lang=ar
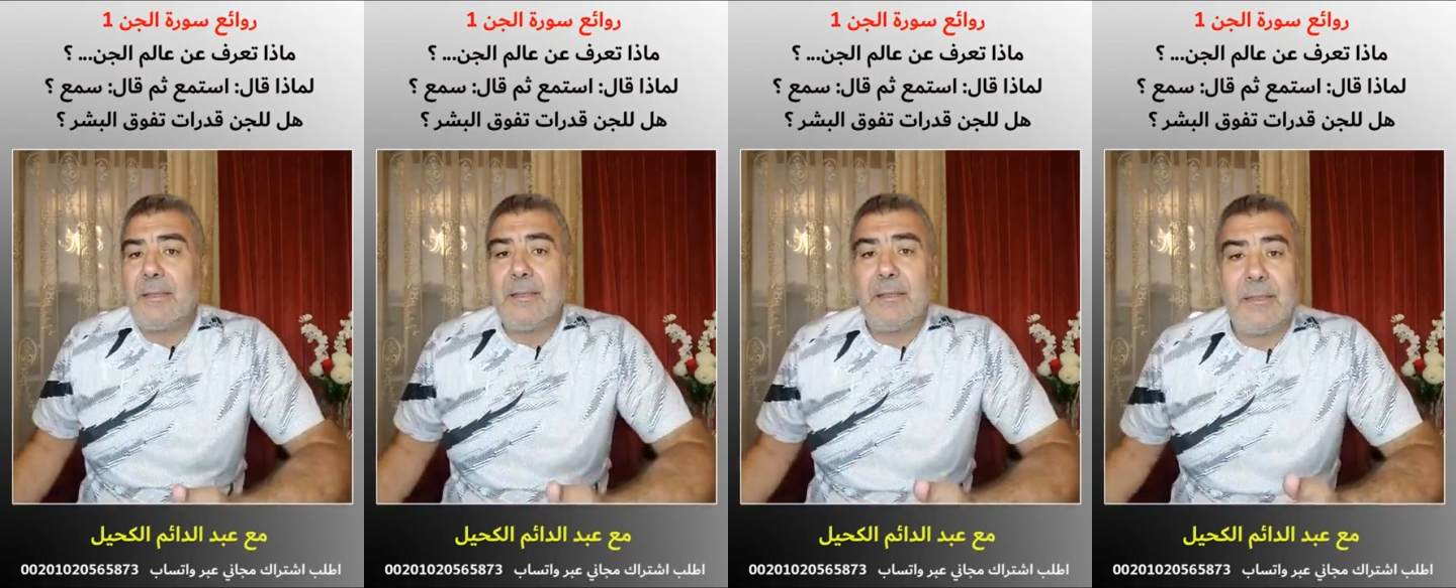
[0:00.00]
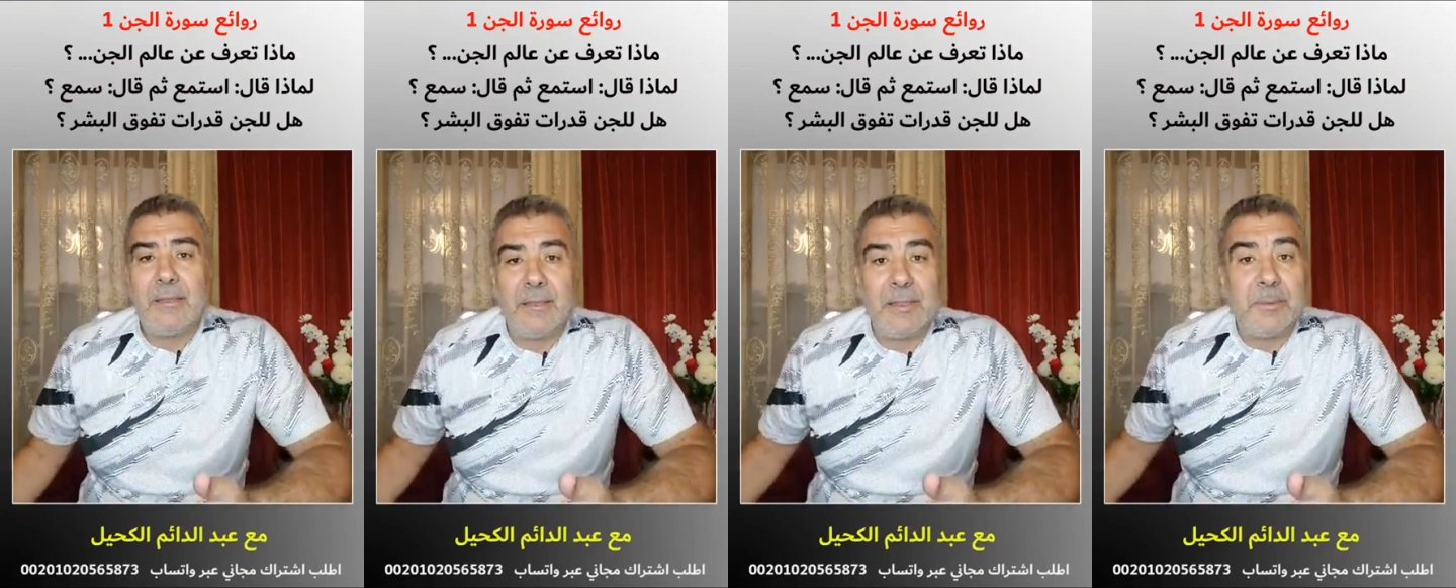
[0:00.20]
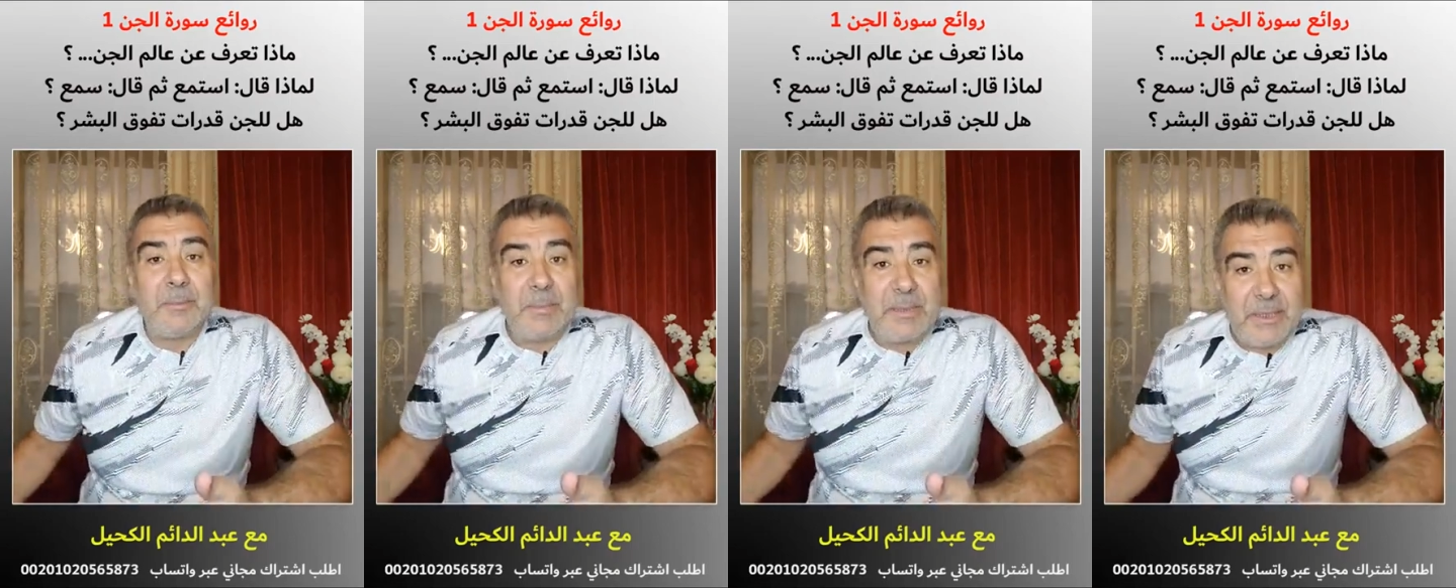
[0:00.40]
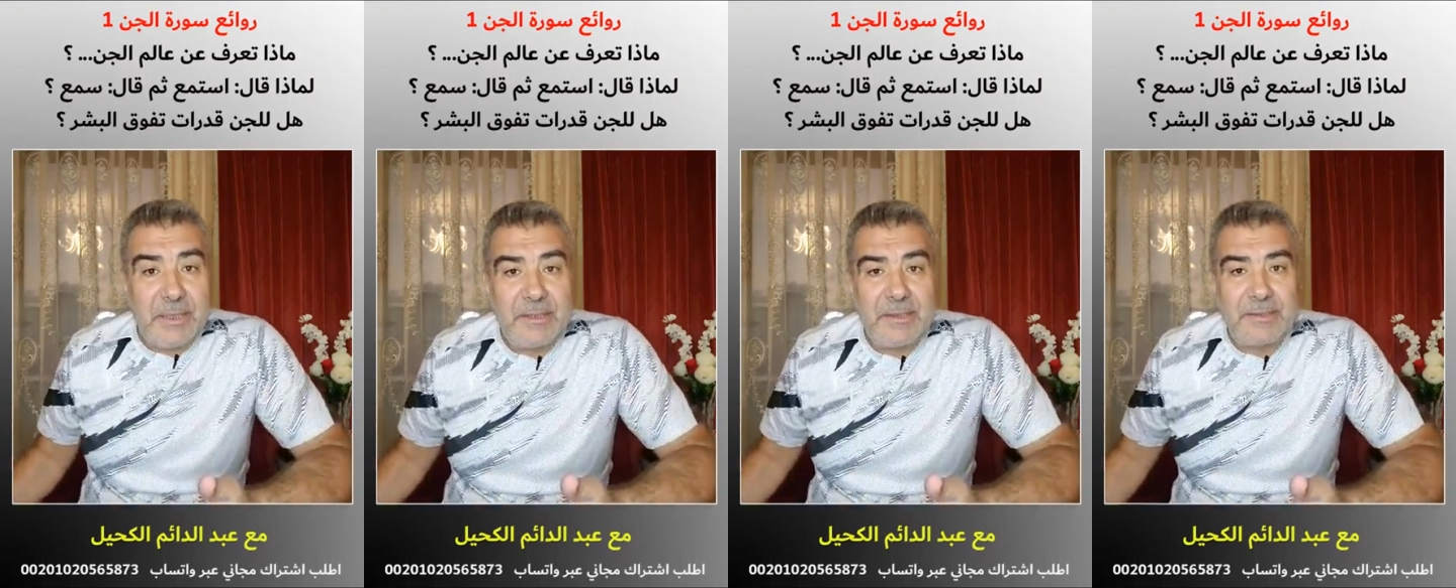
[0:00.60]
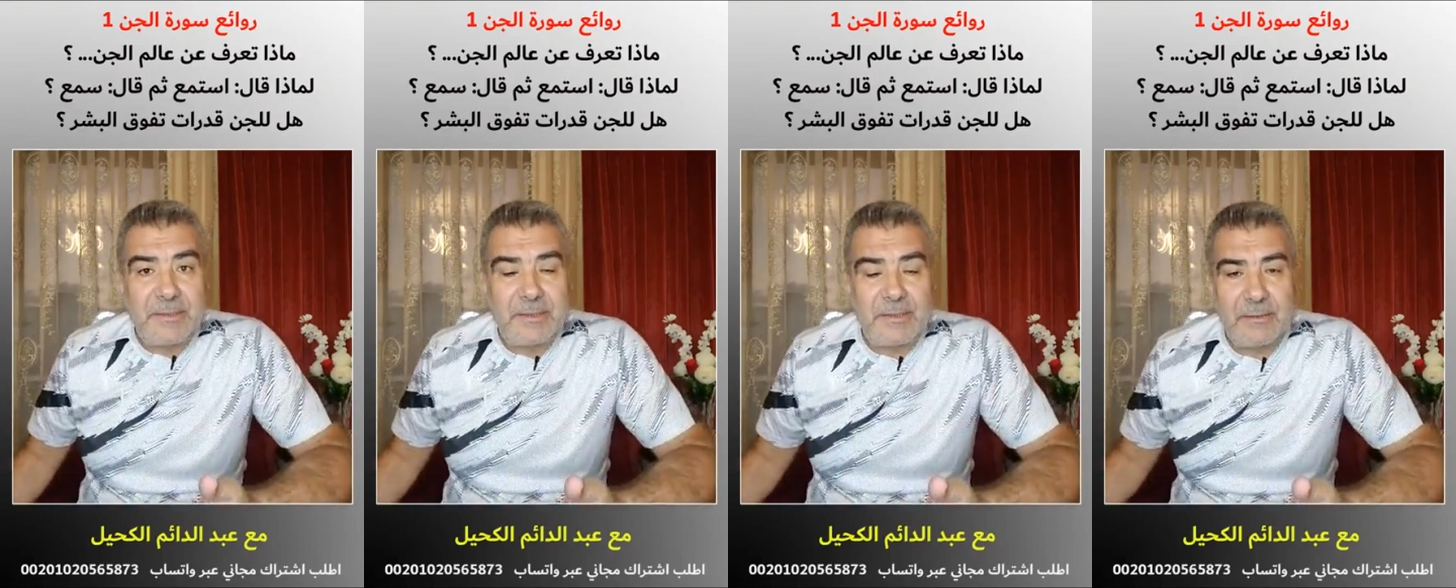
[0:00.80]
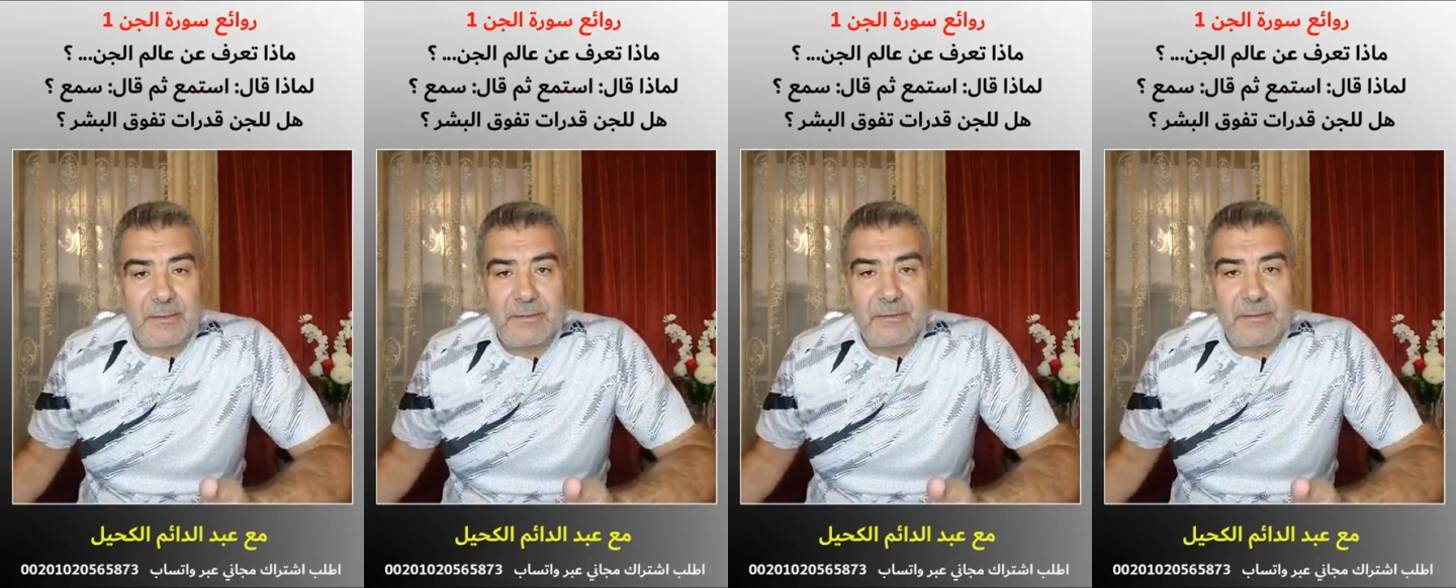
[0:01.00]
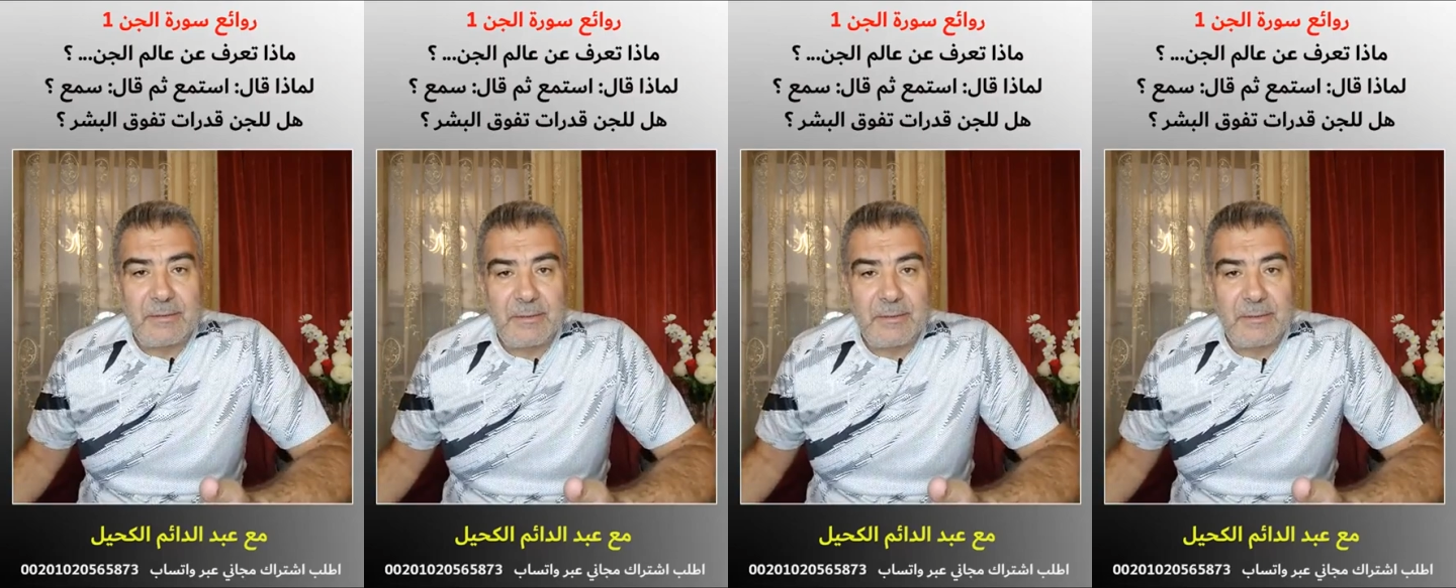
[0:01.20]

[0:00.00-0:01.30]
إبليس